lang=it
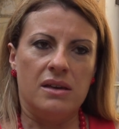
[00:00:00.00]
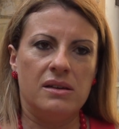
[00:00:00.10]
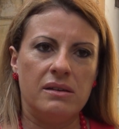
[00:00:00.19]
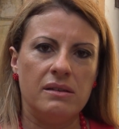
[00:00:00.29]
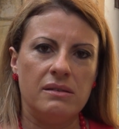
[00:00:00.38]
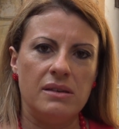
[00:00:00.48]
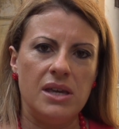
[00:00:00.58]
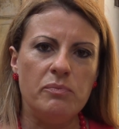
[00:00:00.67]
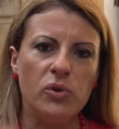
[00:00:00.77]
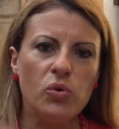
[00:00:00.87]
eh,
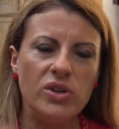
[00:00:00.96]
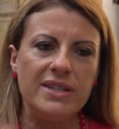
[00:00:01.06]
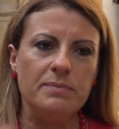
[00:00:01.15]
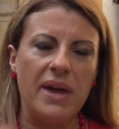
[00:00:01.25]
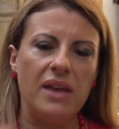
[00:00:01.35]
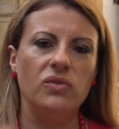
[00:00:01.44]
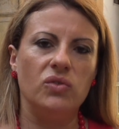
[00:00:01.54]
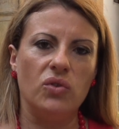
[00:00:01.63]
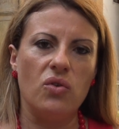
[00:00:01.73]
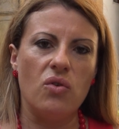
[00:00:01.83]
in più
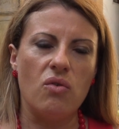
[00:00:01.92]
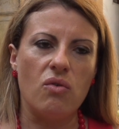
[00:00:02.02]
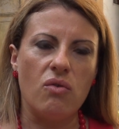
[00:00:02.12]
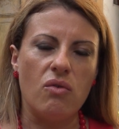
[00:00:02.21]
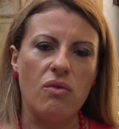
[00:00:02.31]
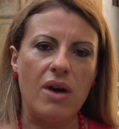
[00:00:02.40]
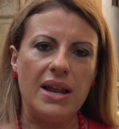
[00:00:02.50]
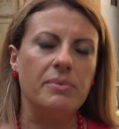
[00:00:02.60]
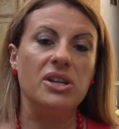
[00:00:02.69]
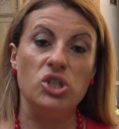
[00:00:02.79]
rispetto
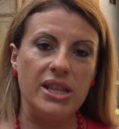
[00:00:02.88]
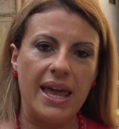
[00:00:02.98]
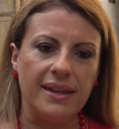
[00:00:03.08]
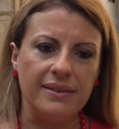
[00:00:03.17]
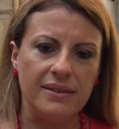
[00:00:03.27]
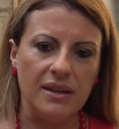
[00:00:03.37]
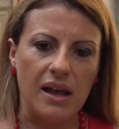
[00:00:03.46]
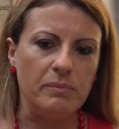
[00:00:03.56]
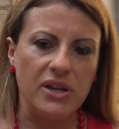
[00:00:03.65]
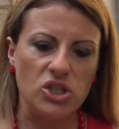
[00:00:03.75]
alle
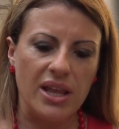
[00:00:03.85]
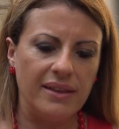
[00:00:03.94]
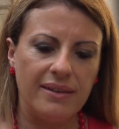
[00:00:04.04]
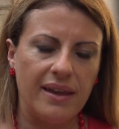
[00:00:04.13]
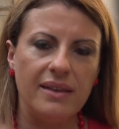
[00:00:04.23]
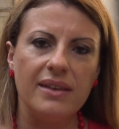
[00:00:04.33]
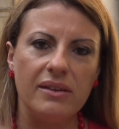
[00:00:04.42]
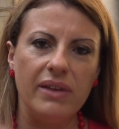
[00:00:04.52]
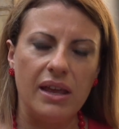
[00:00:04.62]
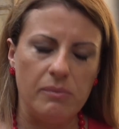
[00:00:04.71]
precedenti, precedente
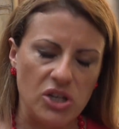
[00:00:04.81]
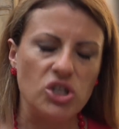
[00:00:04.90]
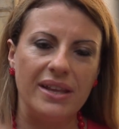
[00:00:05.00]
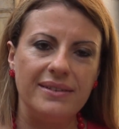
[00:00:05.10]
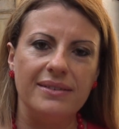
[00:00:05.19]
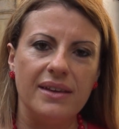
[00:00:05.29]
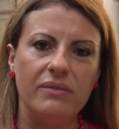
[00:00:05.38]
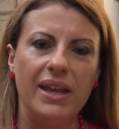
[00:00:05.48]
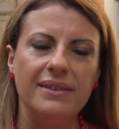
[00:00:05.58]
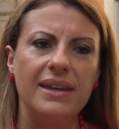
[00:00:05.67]
ai precedenti
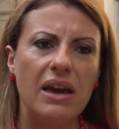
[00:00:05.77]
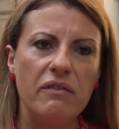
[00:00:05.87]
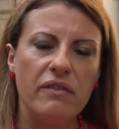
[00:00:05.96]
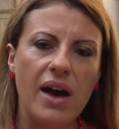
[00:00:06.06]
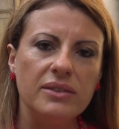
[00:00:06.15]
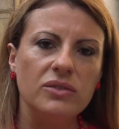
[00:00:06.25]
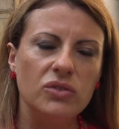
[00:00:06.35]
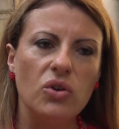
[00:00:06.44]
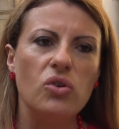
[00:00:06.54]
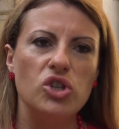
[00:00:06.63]
interventi che ha
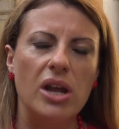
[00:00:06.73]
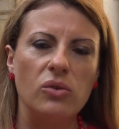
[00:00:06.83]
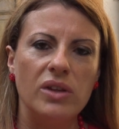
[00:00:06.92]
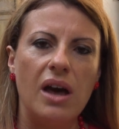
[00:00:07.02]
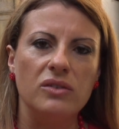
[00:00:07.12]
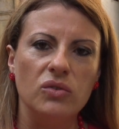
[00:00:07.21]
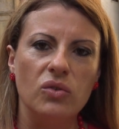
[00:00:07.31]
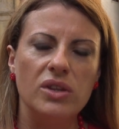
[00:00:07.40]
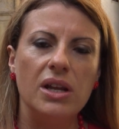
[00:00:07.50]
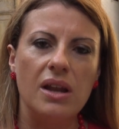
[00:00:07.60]
fatto, ci hanno
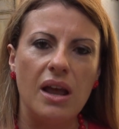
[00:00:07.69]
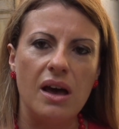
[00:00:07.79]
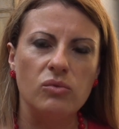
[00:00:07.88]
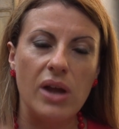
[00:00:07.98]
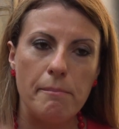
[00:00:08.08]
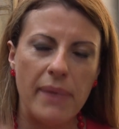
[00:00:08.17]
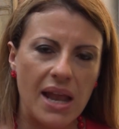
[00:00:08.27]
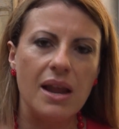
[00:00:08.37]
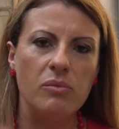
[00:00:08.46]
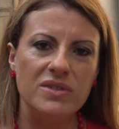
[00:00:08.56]
dato della, una
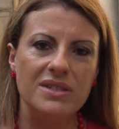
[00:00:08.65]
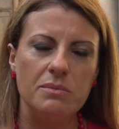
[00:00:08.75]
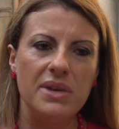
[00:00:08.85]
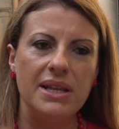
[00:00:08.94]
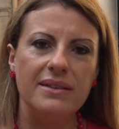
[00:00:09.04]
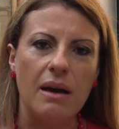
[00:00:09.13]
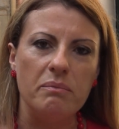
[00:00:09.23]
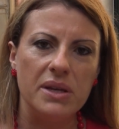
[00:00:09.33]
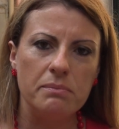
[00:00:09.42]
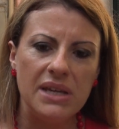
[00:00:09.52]
bella
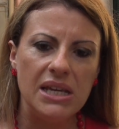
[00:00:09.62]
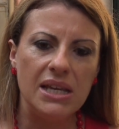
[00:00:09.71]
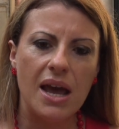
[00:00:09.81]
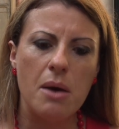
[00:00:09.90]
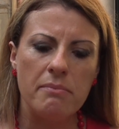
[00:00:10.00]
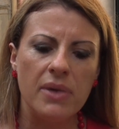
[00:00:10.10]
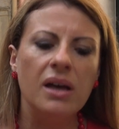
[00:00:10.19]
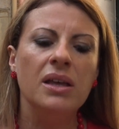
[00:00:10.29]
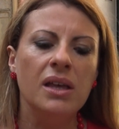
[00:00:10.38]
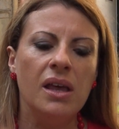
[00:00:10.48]
possibilità per Miriam